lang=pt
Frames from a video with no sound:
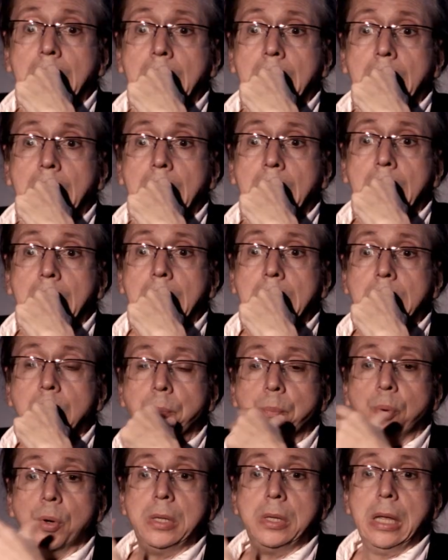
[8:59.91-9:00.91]
É, eu
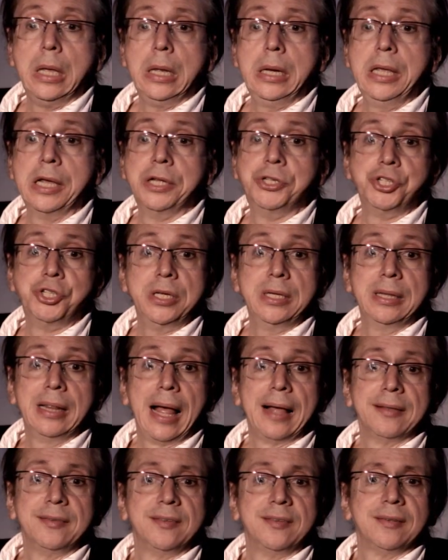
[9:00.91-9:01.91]
poderia te
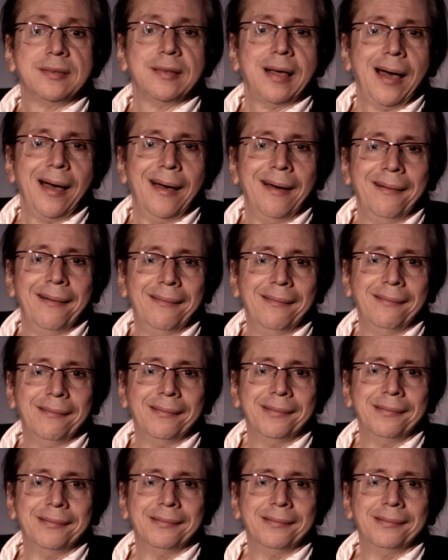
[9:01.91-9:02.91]
enlaçar,
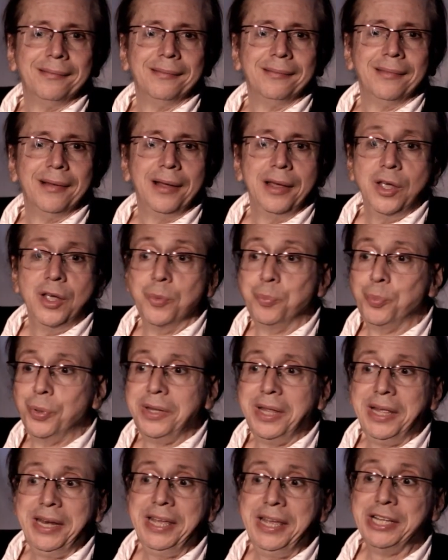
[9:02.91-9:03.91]
eu
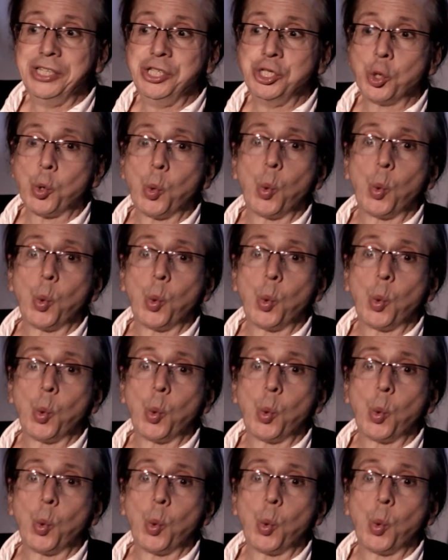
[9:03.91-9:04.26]
poderia te